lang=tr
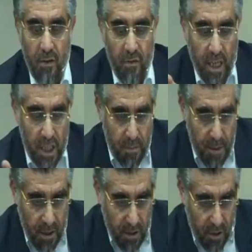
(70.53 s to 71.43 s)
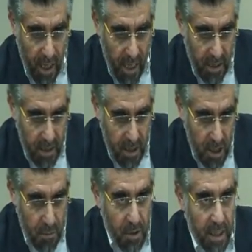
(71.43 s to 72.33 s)
Ve hiçbir dayandığınız
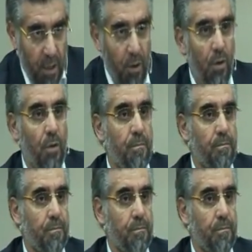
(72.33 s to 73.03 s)
hiçbir şey de yok.